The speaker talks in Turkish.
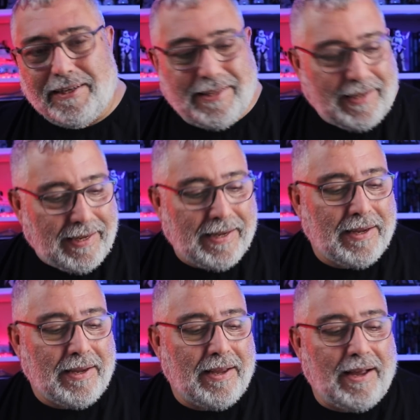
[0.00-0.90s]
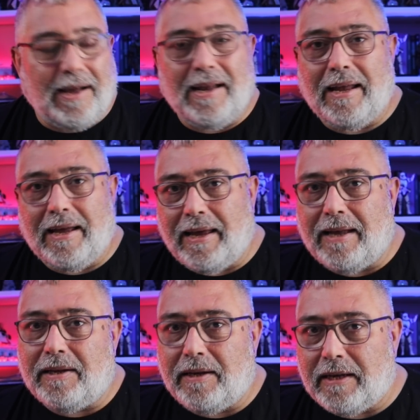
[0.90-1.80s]
vardı. Hala
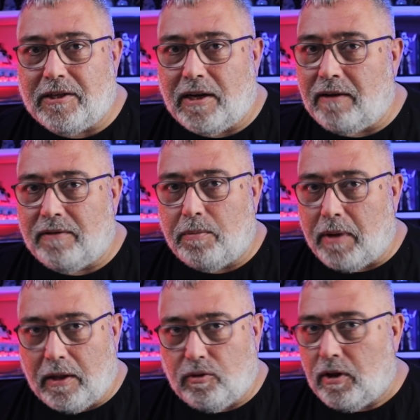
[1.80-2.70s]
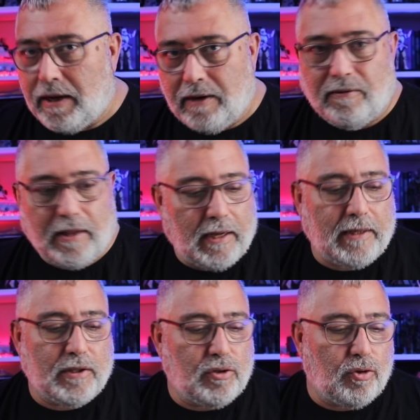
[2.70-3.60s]
yani geçen hafta paltolarla
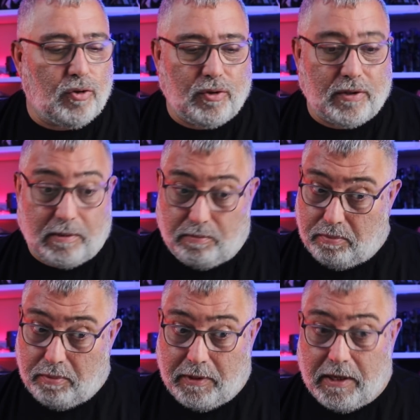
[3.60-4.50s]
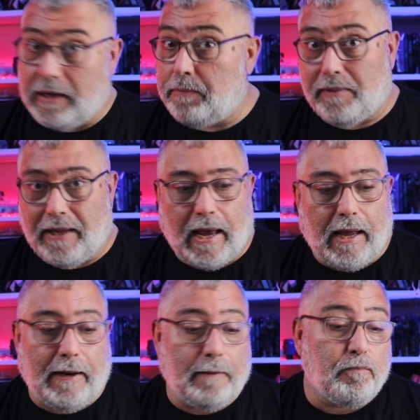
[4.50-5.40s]
falan geziyorduk. Garipti
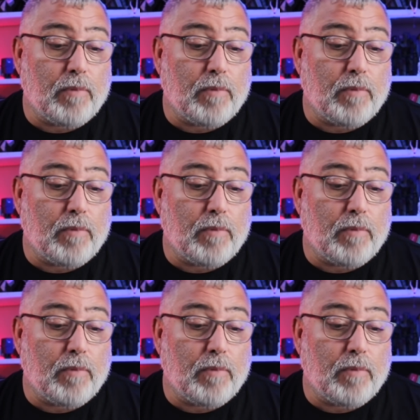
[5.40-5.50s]
yani.